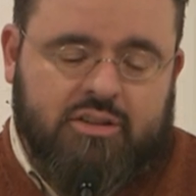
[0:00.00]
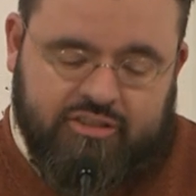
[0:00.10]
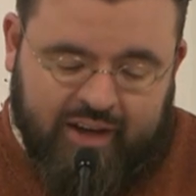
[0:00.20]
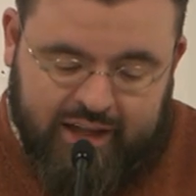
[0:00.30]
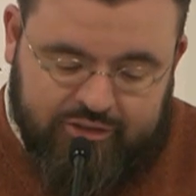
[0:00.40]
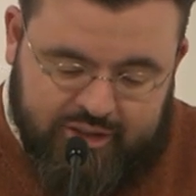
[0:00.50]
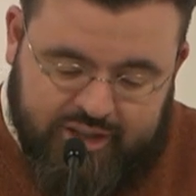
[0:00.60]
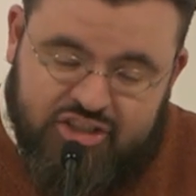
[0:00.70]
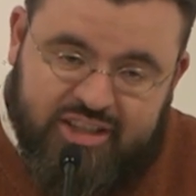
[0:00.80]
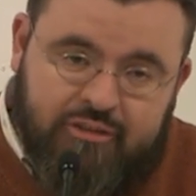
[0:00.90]
Und zwar soll
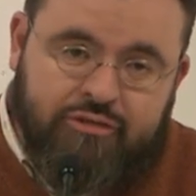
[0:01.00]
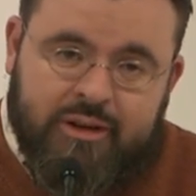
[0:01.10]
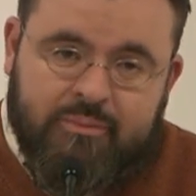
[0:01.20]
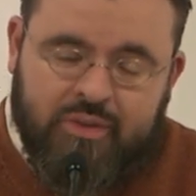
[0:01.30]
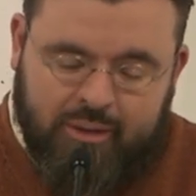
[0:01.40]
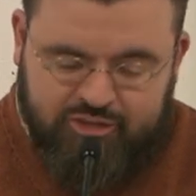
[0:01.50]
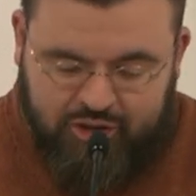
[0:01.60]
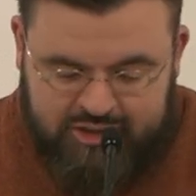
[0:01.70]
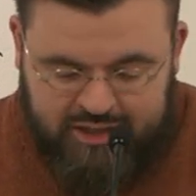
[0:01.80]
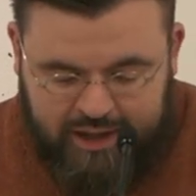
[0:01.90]
der stattfinden am
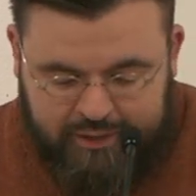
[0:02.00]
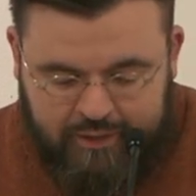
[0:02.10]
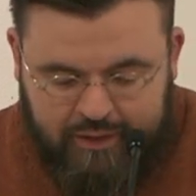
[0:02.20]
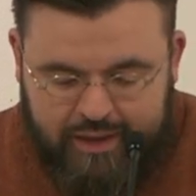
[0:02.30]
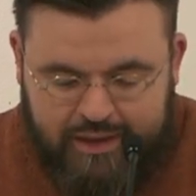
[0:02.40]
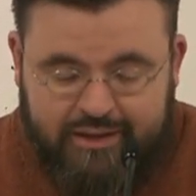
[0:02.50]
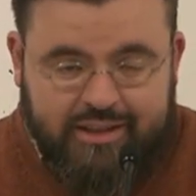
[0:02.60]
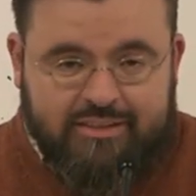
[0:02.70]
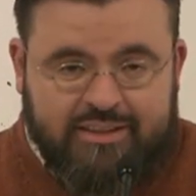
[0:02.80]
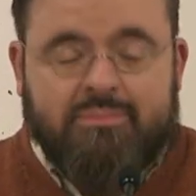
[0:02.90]
Sonntag,
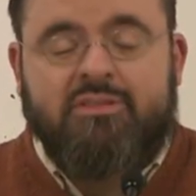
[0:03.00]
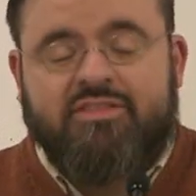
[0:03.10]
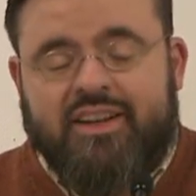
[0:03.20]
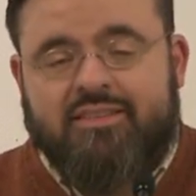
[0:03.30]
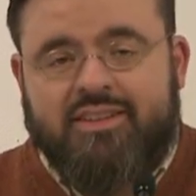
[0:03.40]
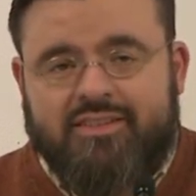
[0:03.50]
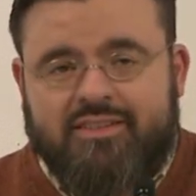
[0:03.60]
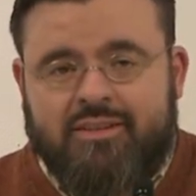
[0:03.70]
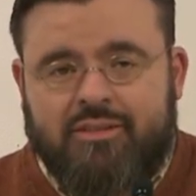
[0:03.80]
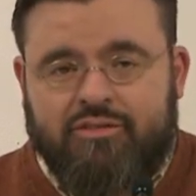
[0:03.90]
den
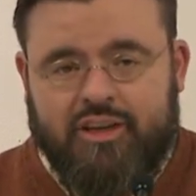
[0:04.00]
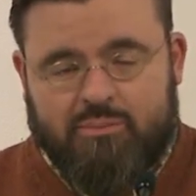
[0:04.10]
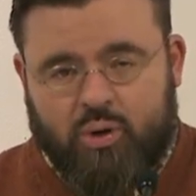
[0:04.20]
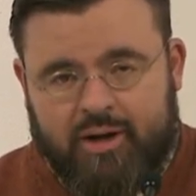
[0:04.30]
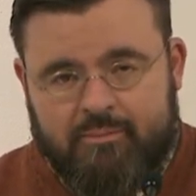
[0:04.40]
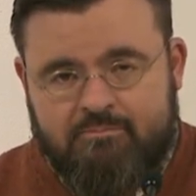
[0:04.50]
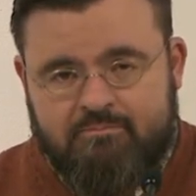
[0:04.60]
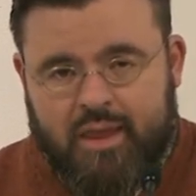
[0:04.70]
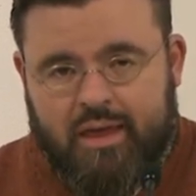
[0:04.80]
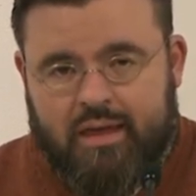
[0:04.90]
27. Februar.
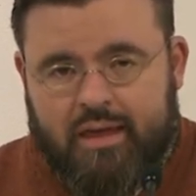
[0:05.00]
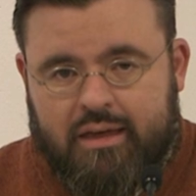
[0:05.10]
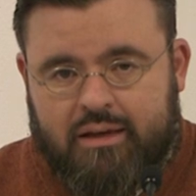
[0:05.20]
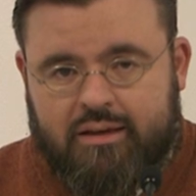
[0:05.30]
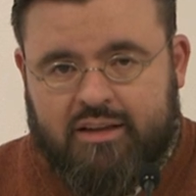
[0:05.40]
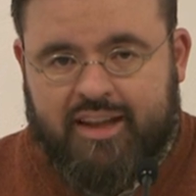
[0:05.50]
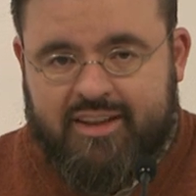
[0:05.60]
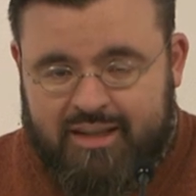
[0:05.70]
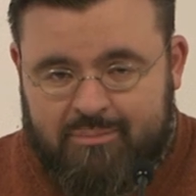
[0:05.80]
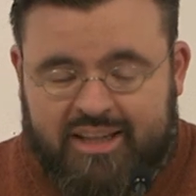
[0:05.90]
Das
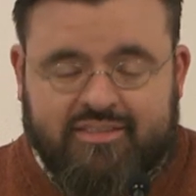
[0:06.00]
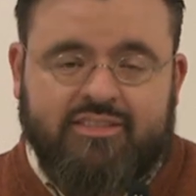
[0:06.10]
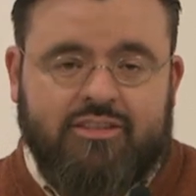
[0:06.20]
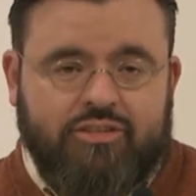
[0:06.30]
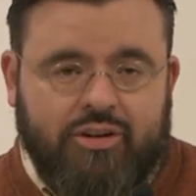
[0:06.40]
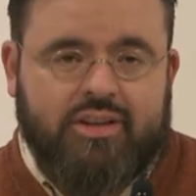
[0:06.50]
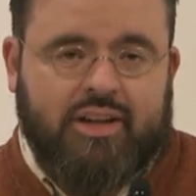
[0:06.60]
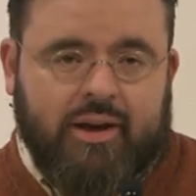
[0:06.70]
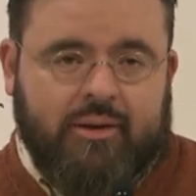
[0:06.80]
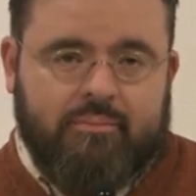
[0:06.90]
heißt am letzten
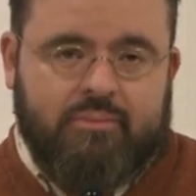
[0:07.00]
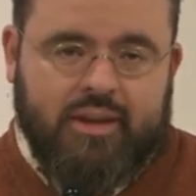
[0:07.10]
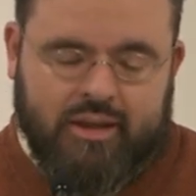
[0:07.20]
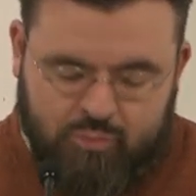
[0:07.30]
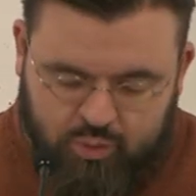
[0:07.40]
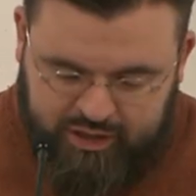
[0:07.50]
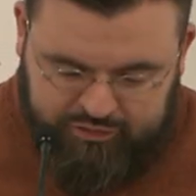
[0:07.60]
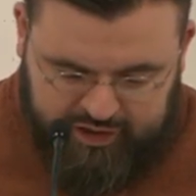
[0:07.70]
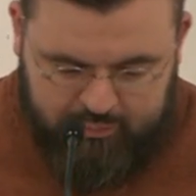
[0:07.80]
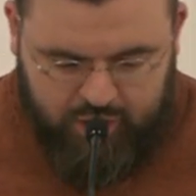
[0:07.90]
Sonntag im Monat
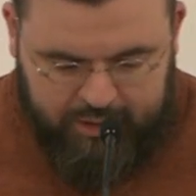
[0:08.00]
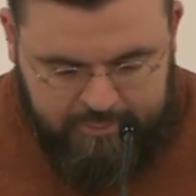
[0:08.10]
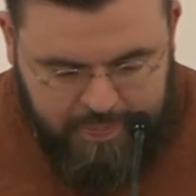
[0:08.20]
Februar.